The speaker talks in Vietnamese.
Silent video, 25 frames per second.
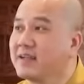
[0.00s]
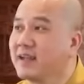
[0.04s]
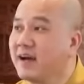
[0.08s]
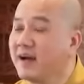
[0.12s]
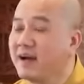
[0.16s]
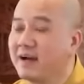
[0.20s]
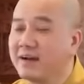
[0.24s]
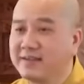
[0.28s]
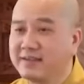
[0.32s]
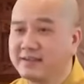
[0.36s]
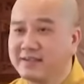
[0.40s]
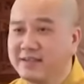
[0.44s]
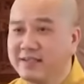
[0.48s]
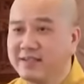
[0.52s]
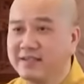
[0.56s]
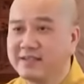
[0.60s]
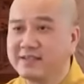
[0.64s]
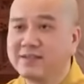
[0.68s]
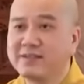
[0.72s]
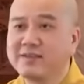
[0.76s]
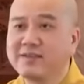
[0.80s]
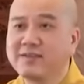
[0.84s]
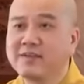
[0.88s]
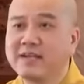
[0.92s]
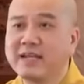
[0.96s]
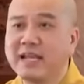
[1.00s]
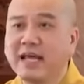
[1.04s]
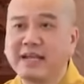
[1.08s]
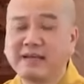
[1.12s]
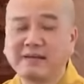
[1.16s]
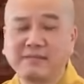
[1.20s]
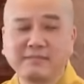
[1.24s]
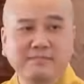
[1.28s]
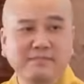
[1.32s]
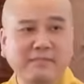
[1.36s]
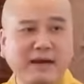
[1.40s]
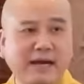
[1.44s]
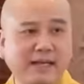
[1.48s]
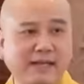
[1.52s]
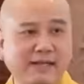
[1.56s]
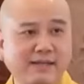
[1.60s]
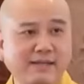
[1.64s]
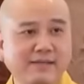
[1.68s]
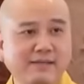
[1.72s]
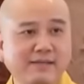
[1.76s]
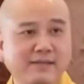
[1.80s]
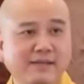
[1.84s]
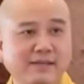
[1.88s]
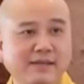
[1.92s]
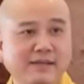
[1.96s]
lời gì cho nó lành
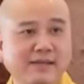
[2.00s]
mạnh